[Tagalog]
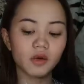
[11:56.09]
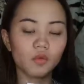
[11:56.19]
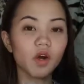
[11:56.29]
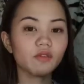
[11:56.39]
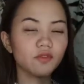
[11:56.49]

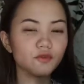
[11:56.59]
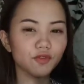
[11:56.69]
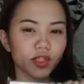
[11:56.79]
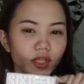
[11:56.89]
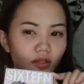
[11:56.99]
ng
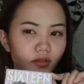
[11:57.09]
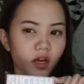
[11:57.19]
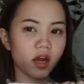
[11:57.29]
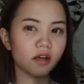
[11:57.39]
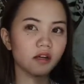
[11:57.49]
150
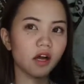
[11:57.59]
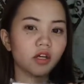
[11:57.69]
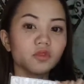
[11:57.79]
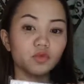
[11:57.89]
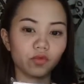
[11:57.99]

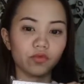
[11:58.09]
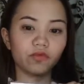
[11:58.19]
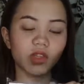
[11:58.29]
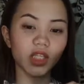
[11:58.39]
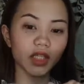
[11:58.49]
hanggang
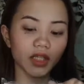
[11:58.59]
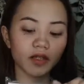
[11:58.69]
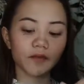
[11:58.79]
250.